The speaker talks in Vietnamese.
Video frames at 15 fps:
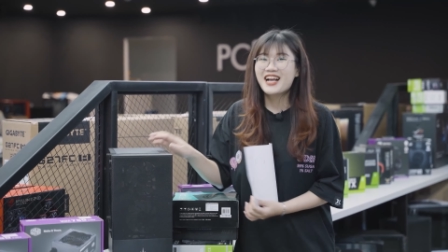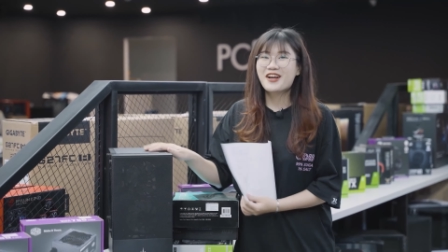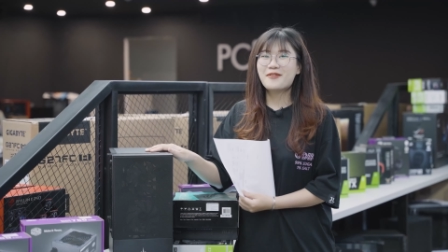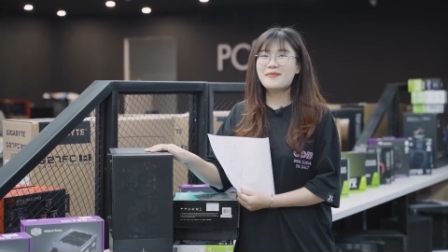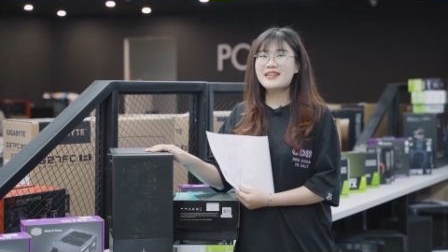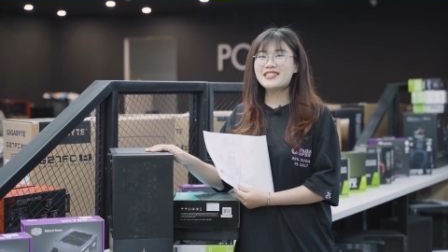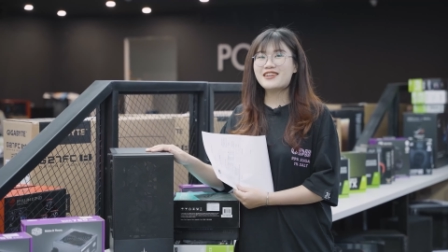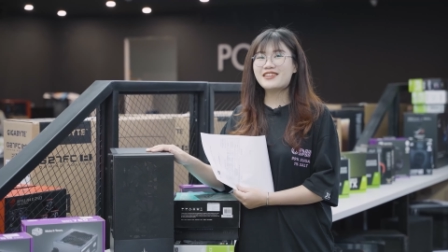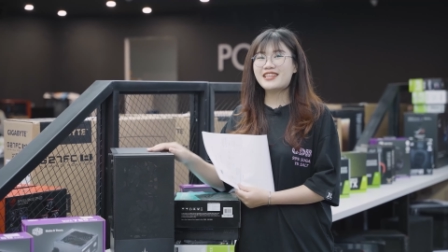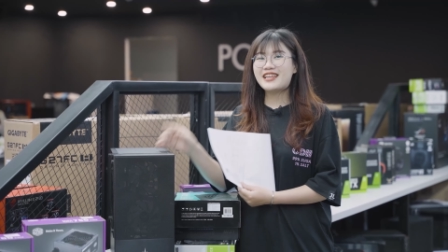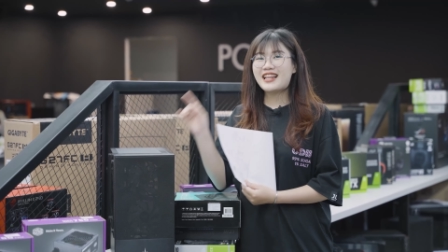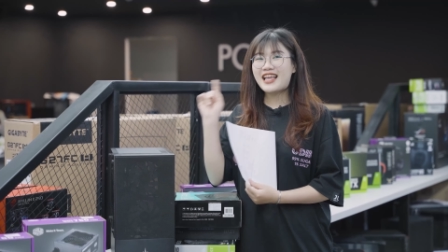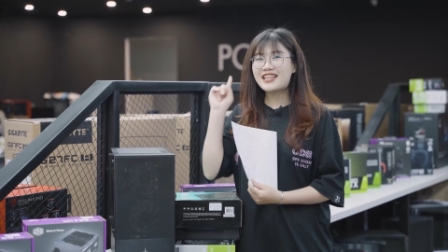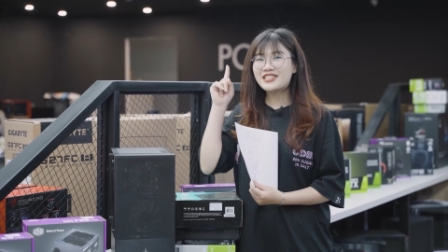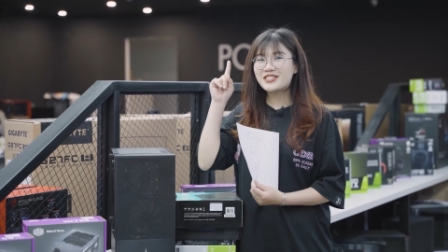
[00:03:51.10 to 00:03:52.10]
Còn bây giờ
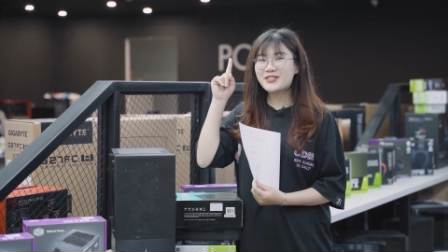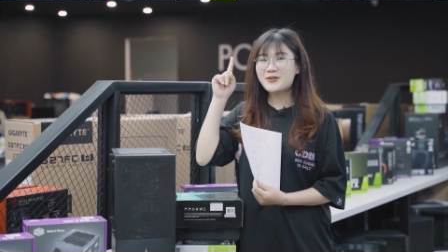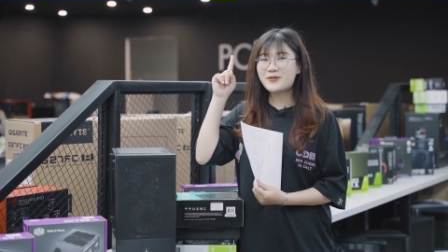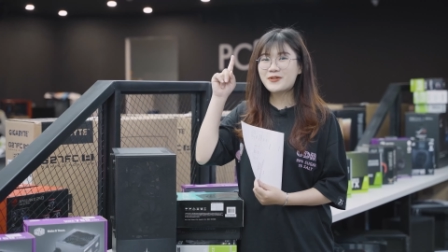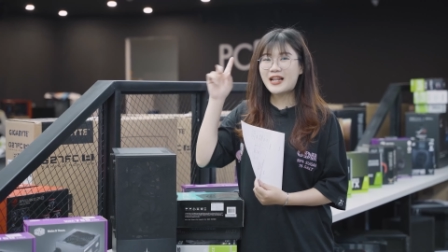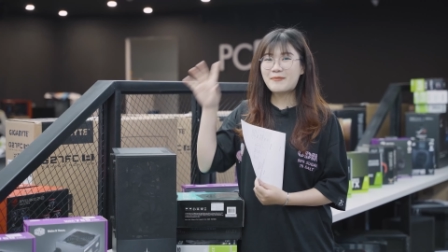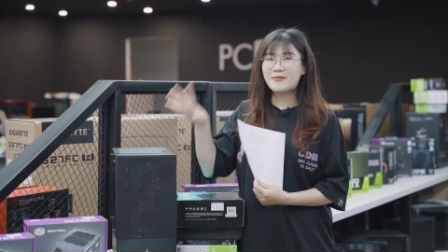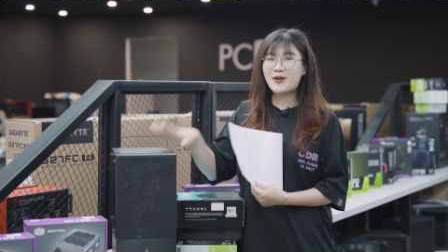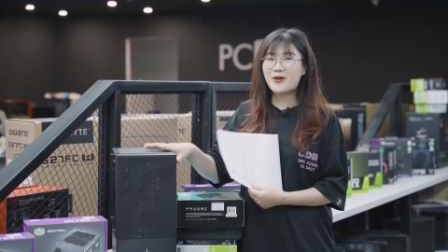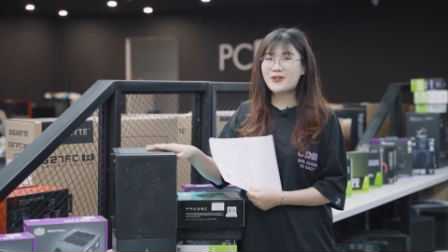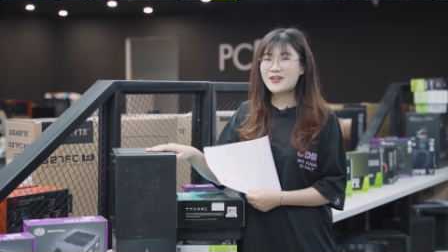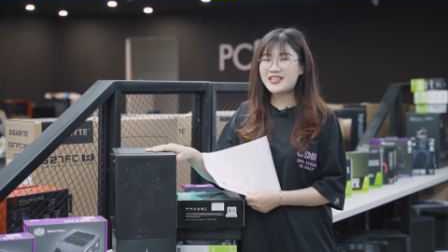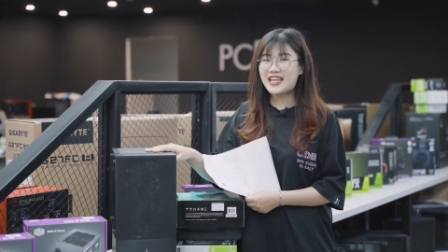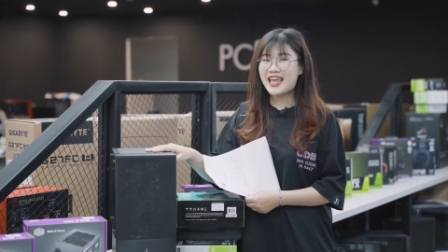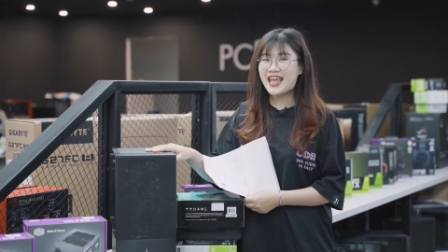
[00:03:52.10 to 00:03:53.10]
thì lên stool lắp đồ
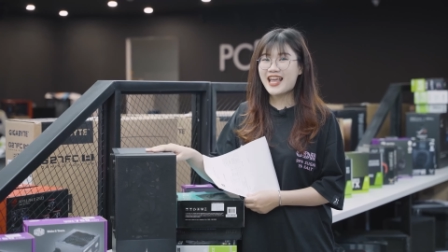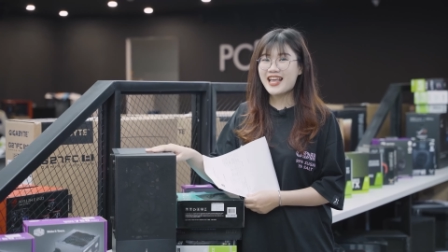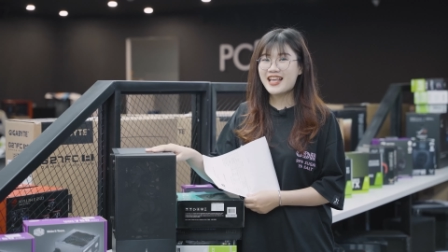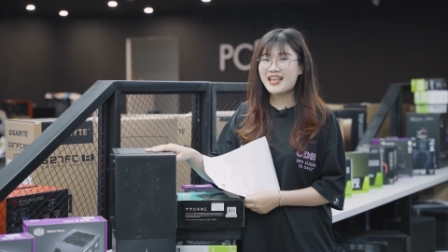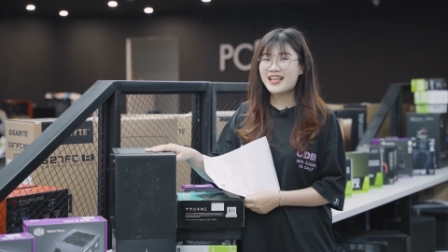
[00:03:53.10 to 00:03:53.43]
thôi nhé